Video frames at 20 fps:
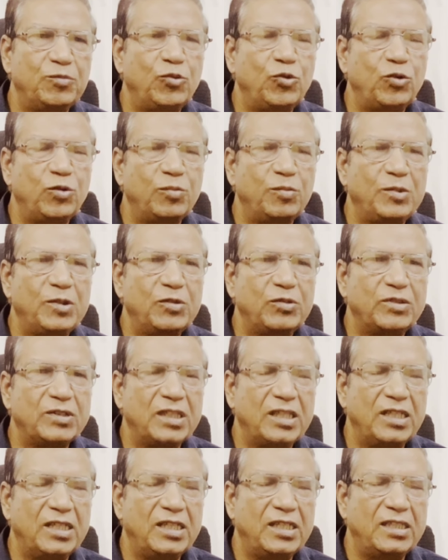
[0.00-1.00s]
पूर्व में
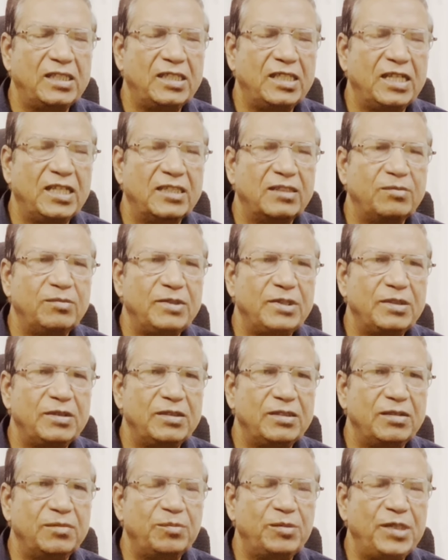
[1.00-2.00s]
उसका इतिहास
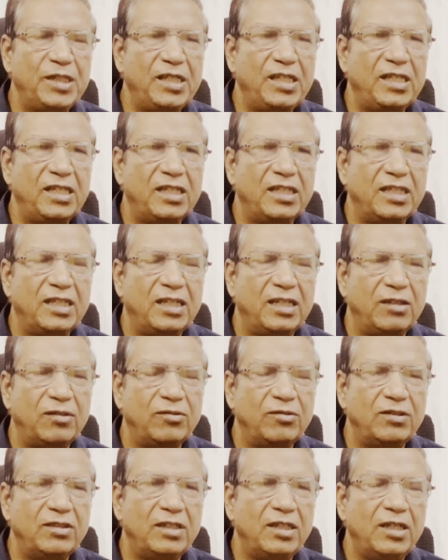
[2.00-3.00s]
में पीलिया रहा हो